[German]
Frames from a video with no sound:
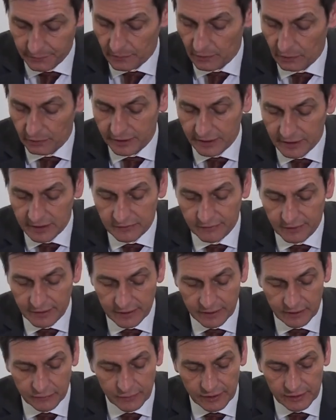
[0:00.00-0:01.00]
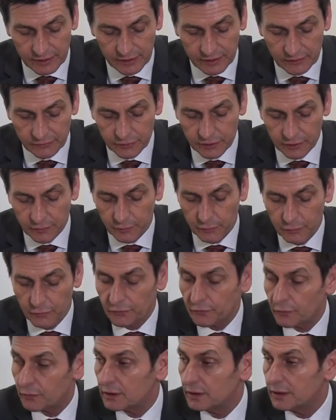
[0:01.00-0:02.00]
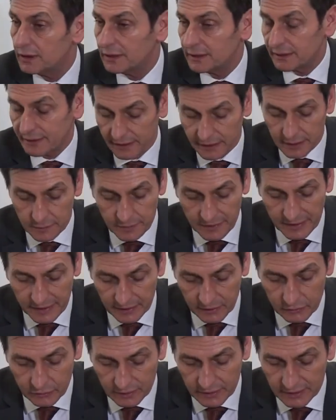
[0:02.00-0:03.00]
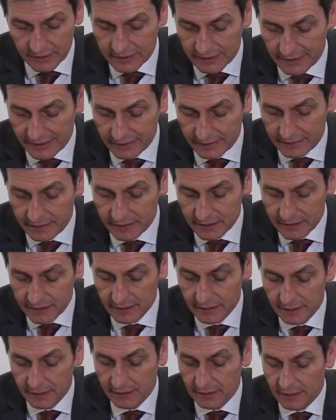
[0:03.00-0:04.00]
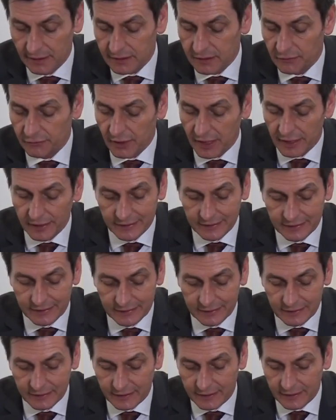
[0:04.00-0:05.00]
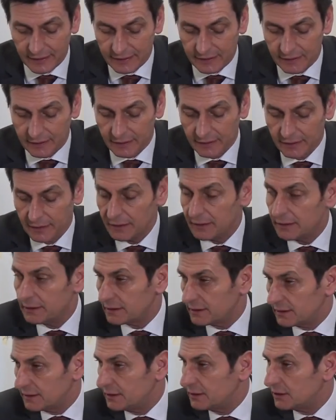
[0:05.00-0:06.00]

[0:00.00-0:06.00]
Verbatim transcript: Und er ist verantwortlich für die Prüfung der Gebarung des Landes, also für alle Tätigkeiten, die